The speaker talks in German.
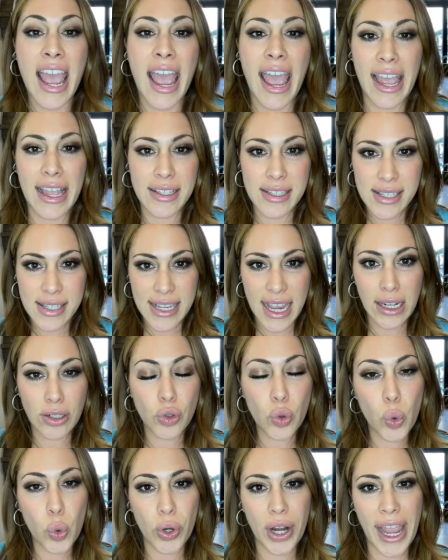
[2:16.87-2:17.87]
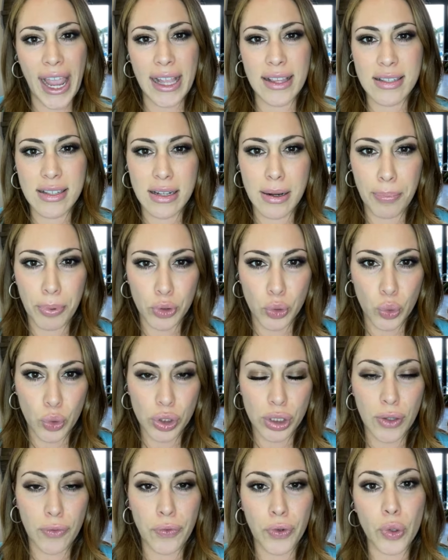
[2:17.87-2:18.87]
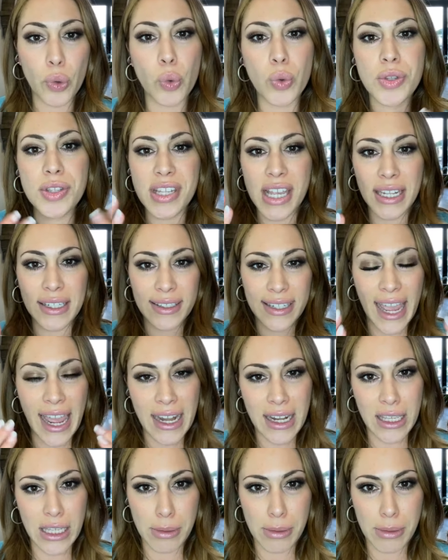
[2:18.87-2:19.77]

ein Set oder einzelne Produkte von uns an deine